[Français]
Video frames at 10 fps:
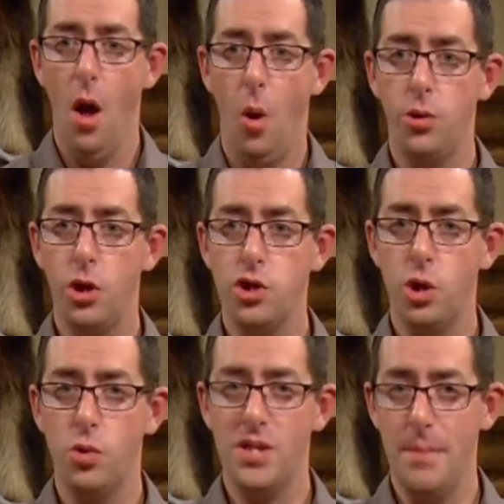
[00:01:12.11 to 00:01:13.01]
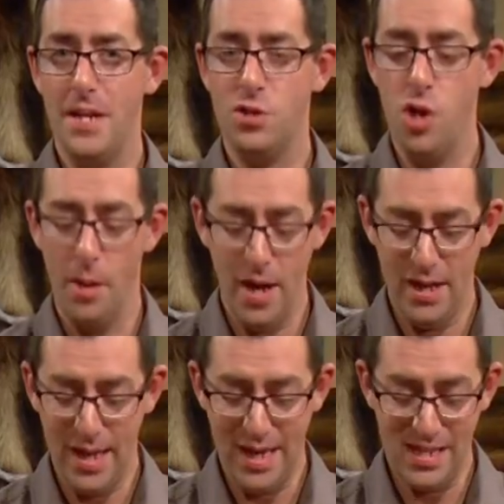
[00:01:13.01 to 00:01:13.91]
Autre chose qui est particulièrement
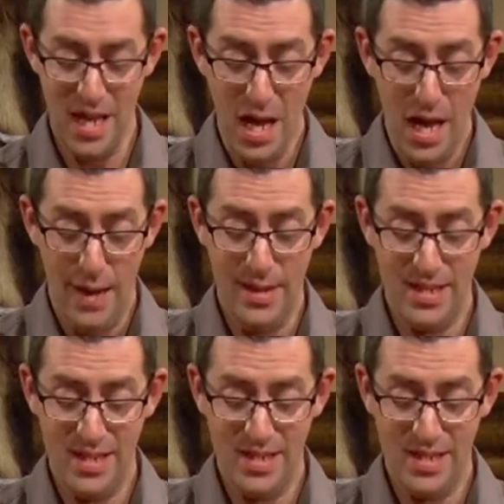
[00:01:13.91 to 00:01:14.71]
intéressant, eh bien, c'est